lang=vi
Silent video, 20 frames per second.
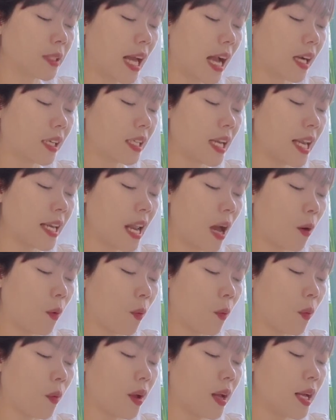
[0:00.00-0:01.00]
thẳng lên
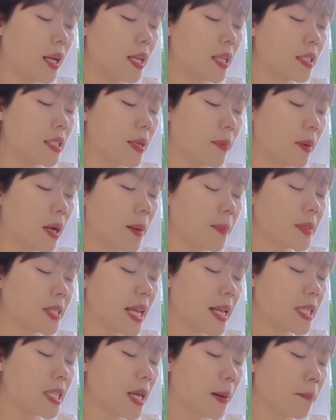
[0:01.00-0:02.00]
đầu. Diệp Khâm
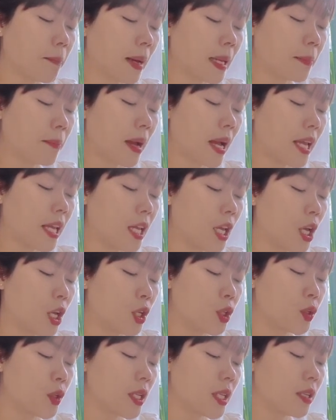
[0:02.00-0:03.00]
xây sầm mặt mày,
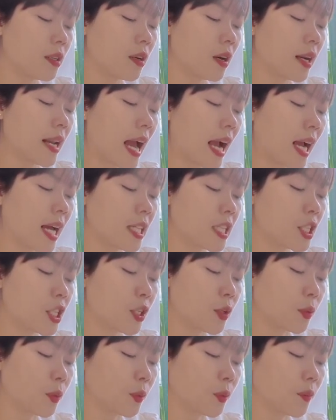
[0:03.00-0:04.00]
suýt nữa đã ngất
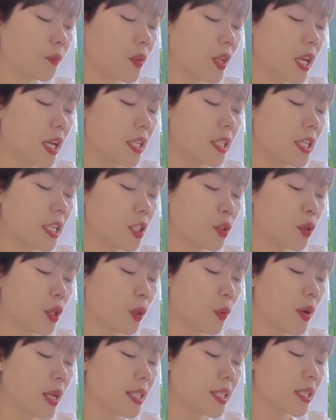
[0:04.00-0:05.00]
xỉu. Trịnh
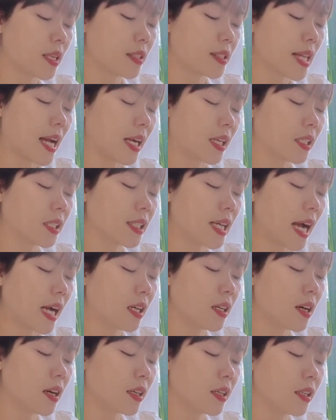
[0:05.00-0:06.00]
Duyệt Nguyệt sợ rằng cứ
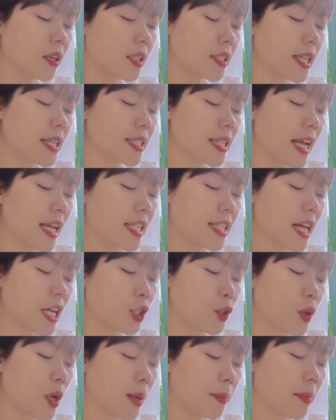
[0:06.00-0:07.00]
gắng gượng nữa sẽ xảy ra
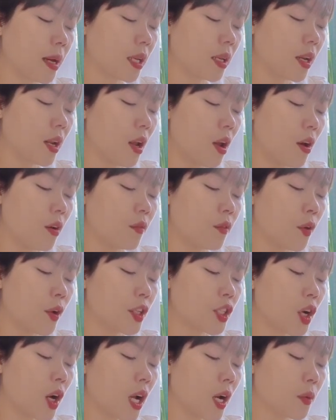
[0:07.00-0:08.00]
chuyện mất,
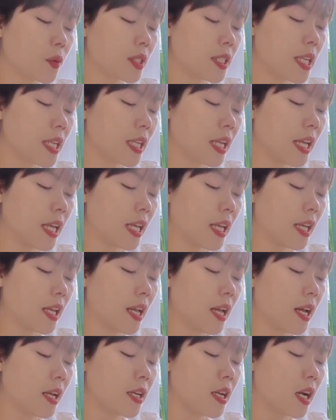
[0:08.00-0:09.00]
vội cho cậu xin nghỉ,
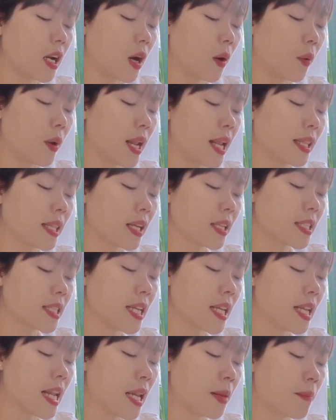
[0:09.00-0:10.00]
đưa cậu lên
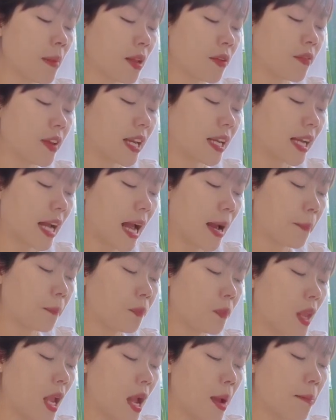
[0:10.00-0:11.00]
taxi đến bệnh viện
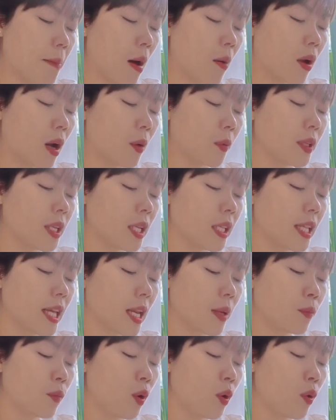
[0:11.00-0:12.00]
khám, bảo cậu nhân
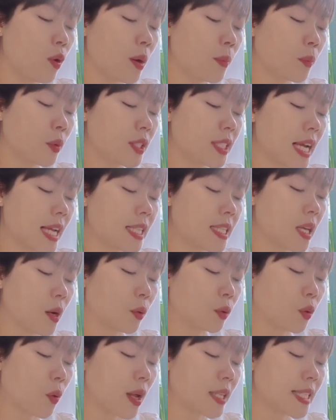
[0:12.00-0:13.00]
tiện mua luôn một chai
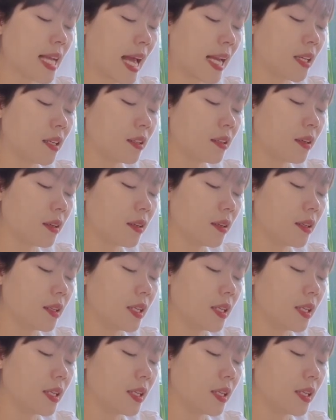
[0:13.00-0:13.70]
dầu thoa chán nữa.